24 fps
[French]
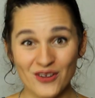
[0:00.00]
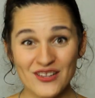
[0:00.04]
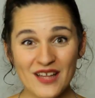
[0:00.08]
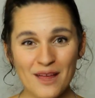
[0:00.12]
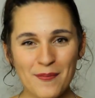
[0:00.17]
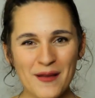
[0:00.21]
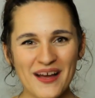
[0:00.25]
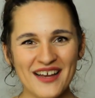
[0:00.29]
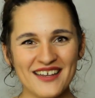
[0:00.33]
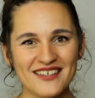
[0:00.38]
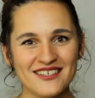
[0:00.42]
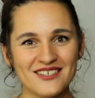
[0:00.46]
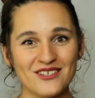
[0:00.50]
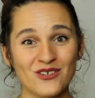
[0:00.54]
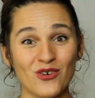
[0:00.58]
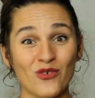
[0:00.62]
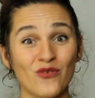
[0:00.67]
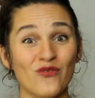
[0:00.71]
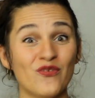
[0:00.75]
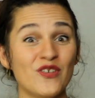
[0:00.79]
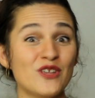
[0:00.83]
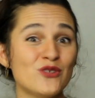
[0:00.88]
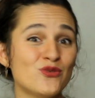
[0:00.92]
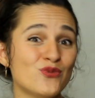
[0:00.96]
En
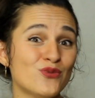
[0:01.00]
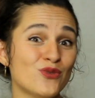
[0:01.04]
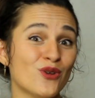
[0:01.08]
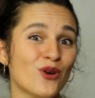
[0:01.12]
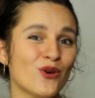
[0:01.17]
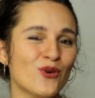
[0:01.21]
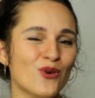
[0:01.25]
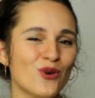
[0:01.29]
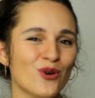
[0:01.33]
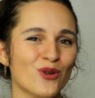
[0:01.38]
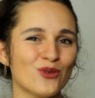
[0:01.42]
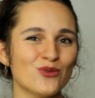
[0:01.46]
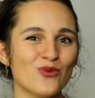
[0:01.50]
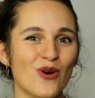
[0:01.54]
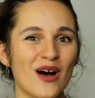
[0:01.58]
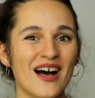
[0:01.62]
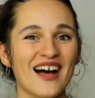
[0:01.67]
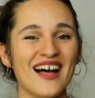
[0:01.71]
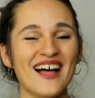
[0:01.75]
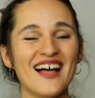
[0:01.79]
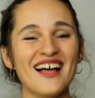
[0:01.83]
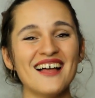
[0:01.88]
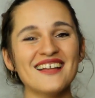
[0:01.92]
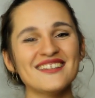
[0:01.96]
apparaissant vêtue d'un collant
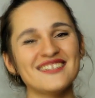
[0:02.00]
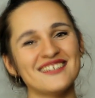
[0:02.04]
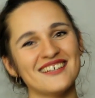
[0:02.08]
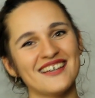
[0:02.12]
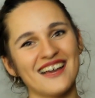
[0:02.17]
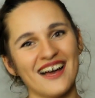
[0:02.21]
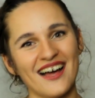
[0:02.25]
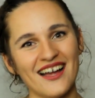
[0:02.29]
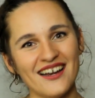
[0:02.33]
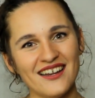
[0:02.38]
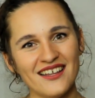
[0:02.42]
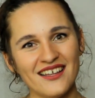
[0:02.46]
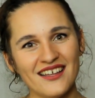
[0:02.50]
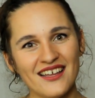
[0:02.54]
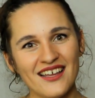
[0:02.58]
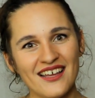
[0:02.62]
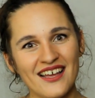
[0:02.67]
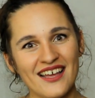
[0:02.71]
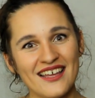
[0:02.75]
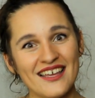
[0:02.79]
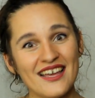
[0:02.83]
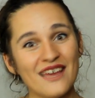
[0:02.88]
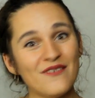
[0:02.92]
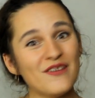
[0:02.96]
noir intégral
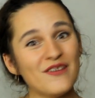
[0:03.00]
et